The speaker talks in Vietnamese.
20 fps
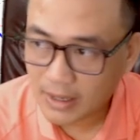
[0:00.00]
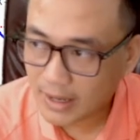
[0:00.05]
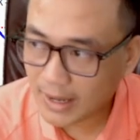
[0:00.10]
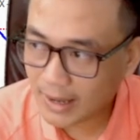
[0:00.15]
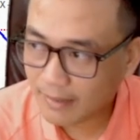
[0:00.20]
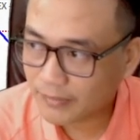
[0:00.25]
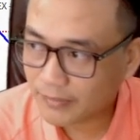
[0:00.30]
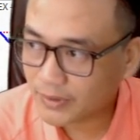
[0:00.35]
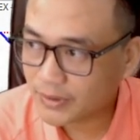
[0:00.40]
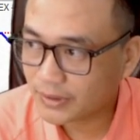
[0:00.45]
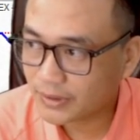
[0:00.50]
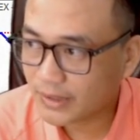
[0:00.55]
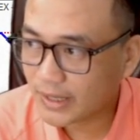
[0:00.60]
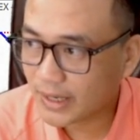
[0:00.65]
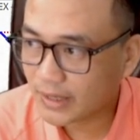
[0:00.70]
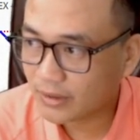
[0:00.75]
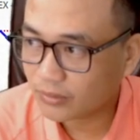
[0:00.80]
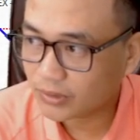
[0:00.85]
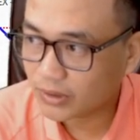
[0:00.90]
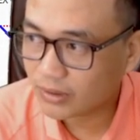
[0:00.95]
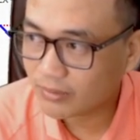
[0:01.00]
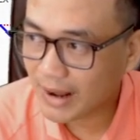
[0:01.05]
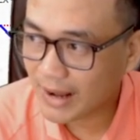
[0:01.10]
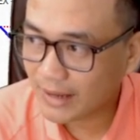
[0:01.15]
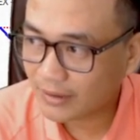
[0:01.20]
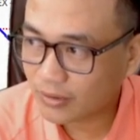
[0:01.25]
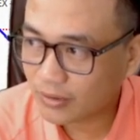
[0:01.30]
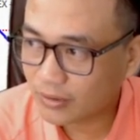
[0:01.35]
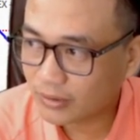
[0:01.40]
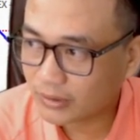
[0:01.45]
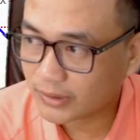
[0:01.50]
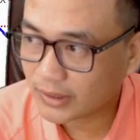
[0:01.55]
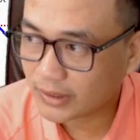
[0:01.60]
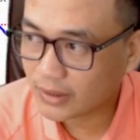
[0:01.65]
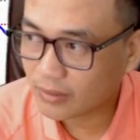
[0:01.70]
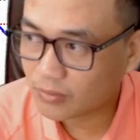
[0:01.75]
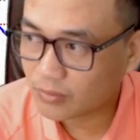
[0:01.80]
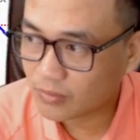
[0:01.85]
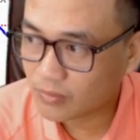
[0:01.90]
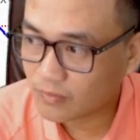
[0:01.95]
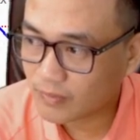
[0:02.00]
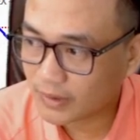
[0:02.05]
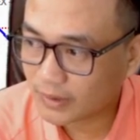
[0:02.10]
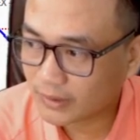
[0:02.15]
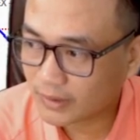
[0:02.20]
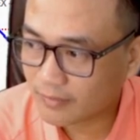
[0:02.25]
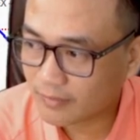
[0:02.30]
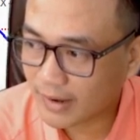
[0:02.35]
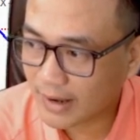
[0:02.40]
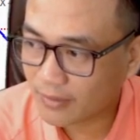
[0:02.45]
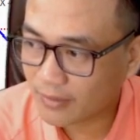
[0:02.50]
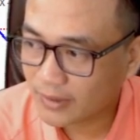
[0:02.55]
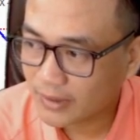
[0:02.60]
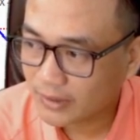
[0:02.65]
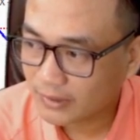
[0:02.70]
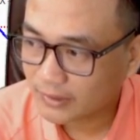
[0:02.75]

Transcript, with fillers: làm cho những nhà đầu tư bán rồi nóng ruột và người ta vào